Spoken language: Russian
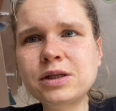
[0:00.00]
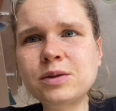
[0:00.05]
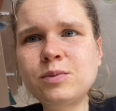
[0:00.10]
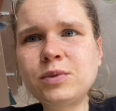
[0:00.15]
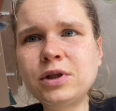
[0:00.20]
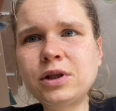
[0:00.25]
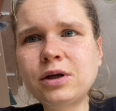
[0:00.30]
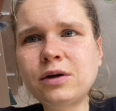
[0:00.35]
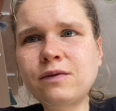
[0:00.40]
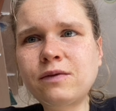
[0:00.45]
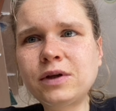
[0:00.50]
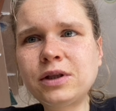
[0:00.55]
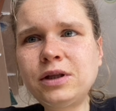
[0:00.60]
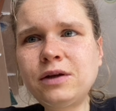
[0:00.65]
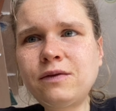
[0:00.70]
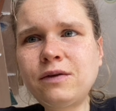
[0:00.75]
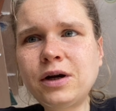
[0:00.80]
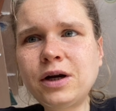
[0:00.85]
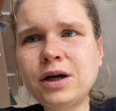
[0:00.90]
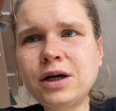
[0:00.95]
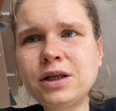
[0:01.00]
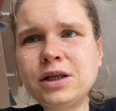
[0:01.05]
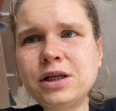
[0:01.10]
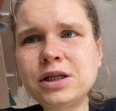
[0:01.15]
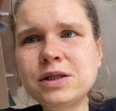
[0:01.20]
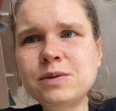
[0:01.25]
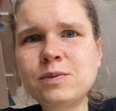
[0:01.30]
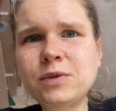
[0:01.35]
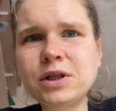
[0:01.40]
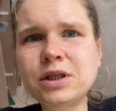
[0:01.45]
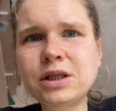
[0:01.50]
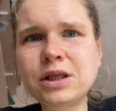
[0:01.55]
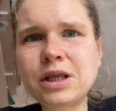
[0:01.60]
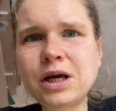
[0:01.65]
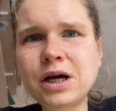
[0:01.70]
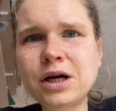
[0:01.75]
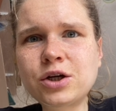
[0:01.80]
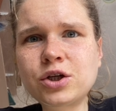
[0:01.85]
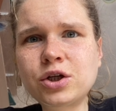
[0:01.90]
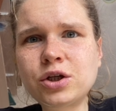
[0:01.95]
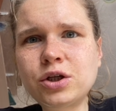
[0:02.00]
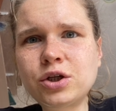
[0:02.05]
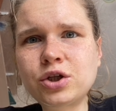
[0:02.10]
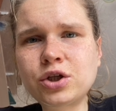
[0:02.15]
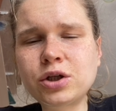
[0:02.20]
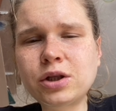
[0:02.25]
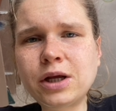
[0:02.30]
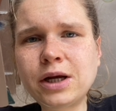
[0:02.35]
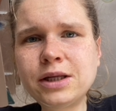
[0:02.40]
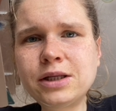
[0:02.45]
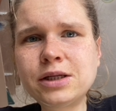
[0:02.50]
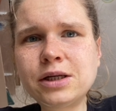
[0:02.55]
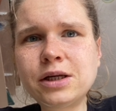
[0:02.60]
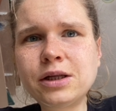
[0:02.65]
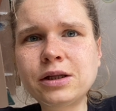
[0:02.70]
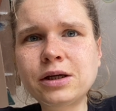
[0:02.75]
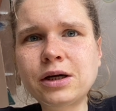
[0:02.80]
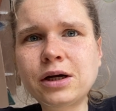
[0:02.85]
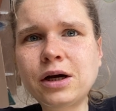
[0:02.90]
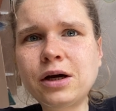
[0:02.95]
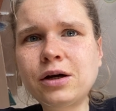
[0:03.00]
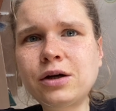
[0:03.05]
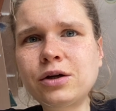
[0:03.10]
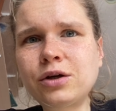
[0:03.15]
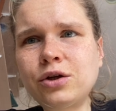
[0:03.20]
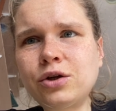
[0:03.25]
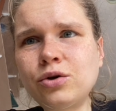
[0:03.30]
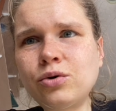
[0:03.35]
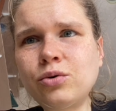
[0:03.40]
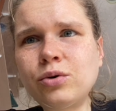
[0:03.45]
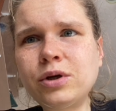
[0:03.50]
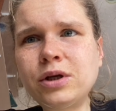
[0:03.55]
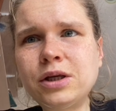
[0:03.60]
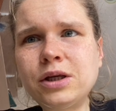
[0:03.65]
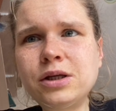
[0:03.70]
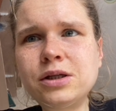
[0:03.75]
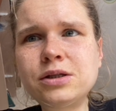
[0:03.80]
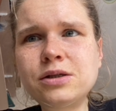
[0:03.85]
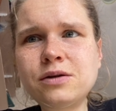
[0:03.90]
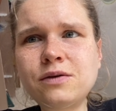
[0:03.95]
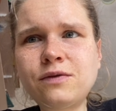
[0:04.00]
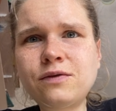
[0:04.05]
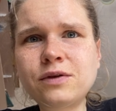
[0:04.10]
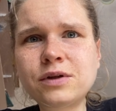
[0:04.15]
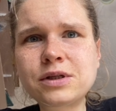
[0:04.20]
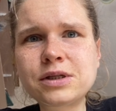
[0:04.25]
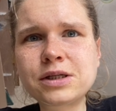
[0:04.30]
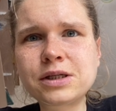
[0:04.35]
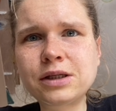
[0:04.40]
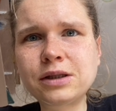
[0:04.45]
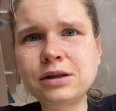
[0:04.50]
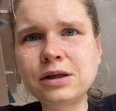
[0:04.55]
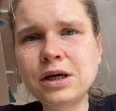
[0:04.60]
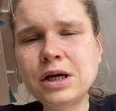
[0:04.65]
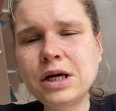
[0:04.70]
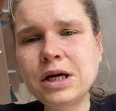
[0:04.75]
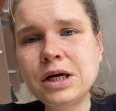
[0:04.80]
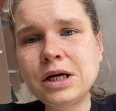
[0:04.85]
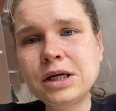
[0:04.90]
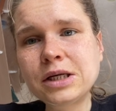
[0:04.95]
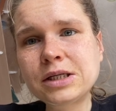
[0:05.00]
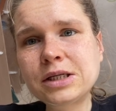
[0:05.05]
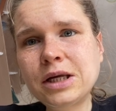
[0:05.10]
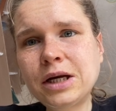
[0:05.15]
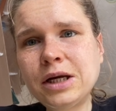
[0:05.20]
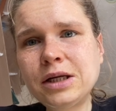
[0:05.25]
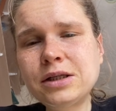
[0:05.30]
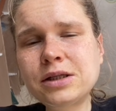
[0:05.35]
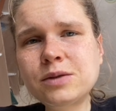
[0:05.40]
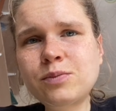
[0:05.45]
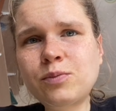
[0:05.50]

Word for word: Избыток воды в организме также нежелателен, как ее и дефицит. Старайтесь